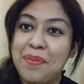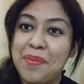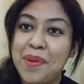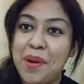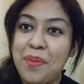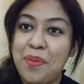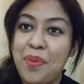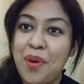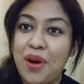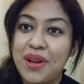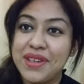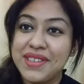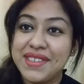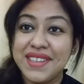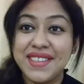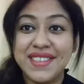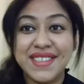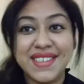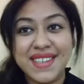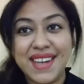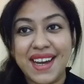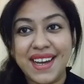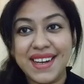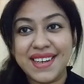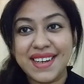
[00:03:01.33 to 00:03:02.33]
अपना प्रोसेस
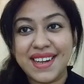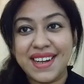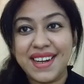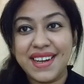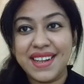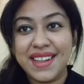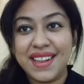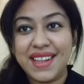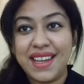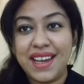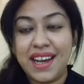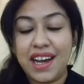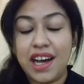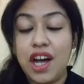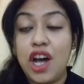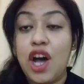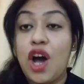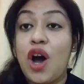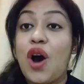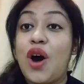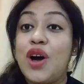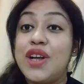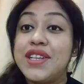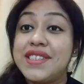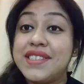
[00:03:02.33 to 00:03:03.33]
स्टार्ट कर दिया
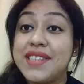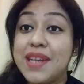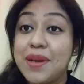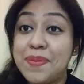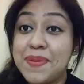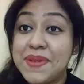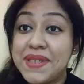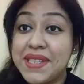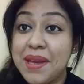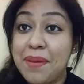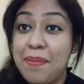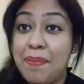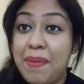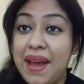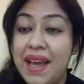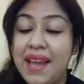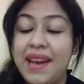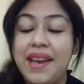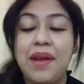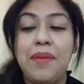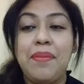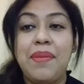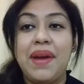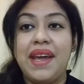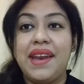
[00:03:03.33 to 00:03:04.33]
और सबसे
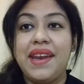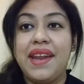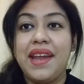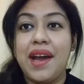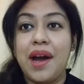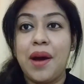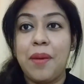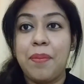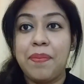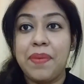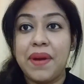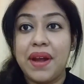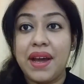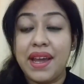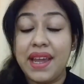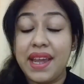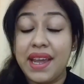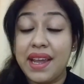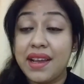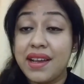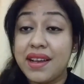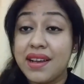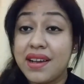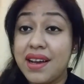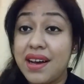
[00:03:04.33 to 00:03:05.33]
पहले मैंने अपना
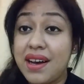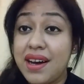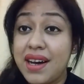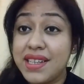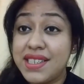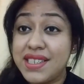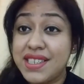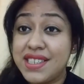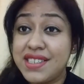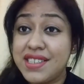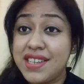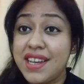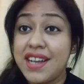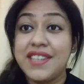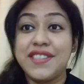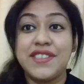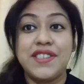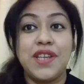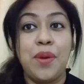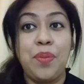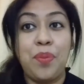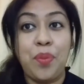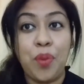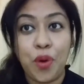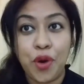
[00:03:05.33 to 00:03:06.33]
एक अच्छा
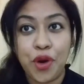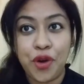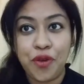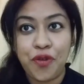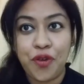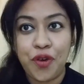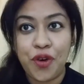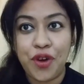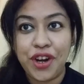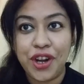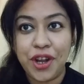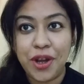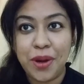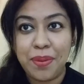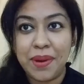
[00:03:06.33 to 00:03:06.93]
सा पोर्टफोलियो